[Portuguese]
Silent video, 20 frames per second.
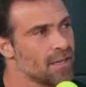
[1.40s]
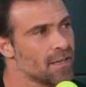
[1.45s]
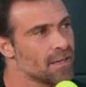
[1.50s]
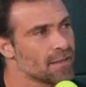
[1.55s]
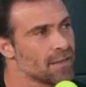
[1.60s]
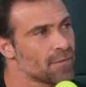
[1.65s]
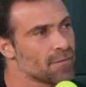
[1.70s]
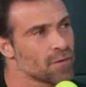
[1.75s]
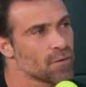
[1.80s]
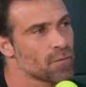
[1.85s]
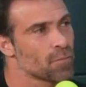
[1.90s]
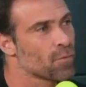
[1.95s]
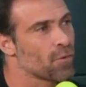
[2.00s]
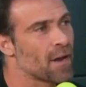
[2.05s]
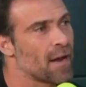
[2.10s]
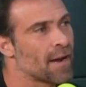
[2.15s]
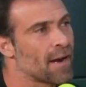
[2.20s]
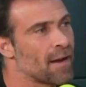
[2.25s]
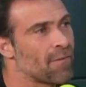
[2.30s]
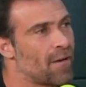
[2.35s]
Ele ter vindo pro
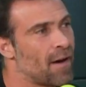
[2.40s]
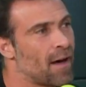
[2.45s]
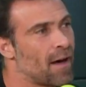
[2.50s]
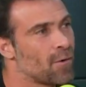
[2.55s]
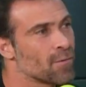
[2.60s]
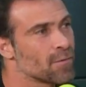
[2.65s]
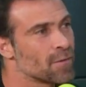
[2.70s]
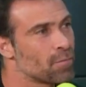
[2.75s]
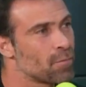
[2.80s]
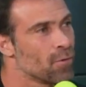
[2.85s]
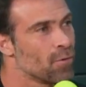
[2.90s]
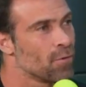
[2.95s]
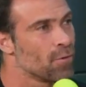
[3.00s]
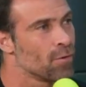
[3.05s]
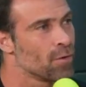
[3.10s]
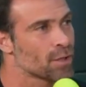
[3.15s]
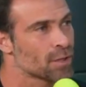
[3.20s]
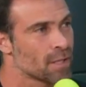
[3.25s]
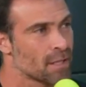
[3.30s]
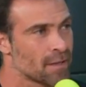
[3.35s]
carnaval
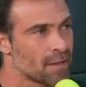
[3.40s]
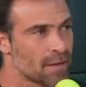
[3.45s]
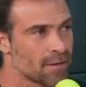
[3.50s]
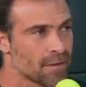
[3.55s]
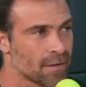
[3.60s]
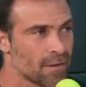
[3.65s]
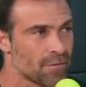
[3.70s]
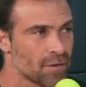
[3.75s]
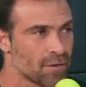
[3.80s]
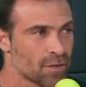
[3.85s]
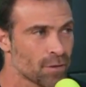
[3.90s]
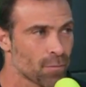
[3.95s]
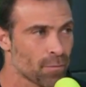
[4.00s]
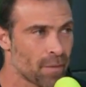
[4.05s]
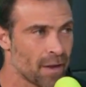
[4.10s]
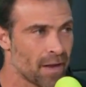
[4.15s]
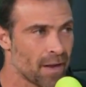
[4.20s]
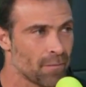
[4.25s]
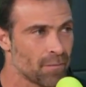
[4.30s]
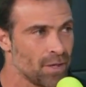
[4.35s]
depois, ter dado entrevista pro
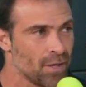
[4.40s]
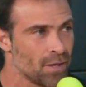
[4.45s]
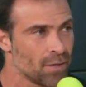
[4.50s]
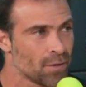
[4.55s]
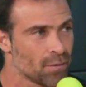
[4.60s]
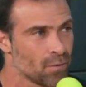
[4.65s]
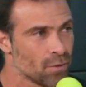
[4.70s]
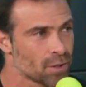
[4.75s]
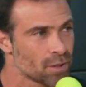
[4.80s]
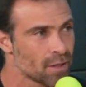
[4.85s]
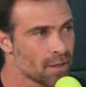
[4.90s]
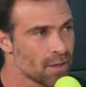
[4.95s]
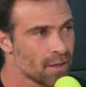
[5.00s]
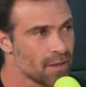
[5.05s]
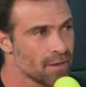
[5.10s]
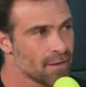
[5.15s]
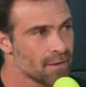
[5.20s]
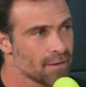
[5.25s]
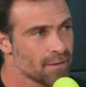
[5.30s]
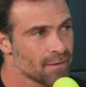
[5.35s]
Bem Amigos.
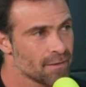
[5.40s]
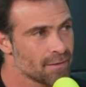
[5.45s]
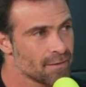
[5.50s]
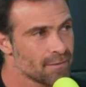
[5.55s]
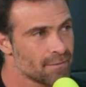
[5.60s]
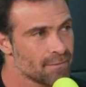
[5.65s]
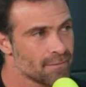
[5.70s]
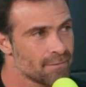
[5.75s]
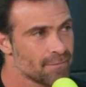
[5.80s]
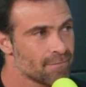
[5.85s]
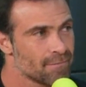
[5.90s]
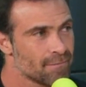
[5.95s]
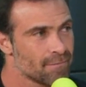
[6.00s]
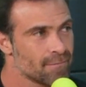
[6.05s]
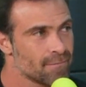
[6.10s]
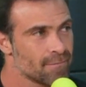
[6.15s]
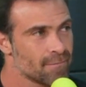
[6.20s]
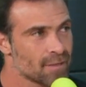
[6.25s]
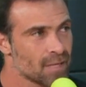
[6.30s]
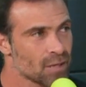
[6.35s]

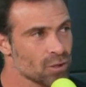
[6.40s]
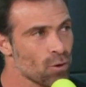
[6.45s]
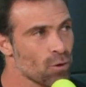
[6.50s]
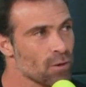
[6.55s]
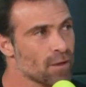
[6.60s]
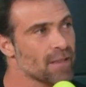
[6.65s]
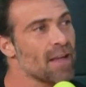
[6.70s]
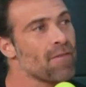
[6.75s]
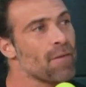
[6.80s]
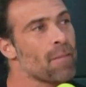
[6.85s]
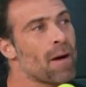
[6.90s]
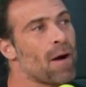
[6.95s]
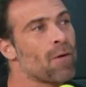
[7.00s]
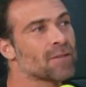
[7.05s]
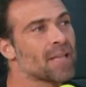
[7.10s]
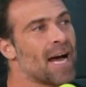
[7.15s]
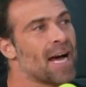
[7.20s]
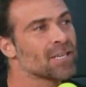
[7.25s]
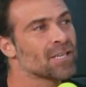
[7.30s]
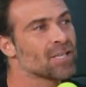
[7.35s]
Você achou que teve
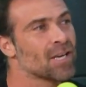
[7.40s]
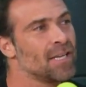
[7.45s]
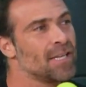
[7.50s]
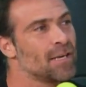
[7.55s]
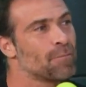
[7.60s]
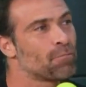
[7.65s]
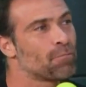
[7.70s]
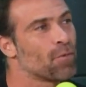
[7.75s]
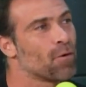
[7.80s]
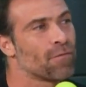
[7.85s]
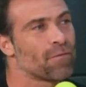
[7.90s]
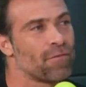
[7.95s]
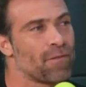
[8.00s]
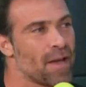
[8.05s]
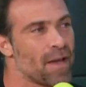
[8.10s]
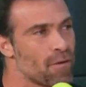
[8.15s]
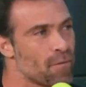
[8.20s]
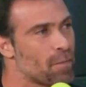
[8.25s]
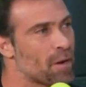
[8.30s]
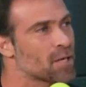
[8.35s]
maldade ali? Pô,
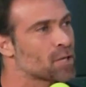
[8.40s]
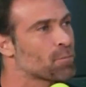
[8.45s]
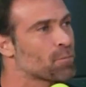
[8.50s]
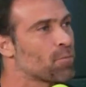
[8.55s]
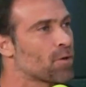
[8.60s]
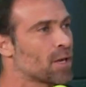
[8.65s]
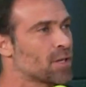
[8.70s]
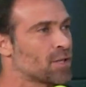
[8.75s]
veio pra expor a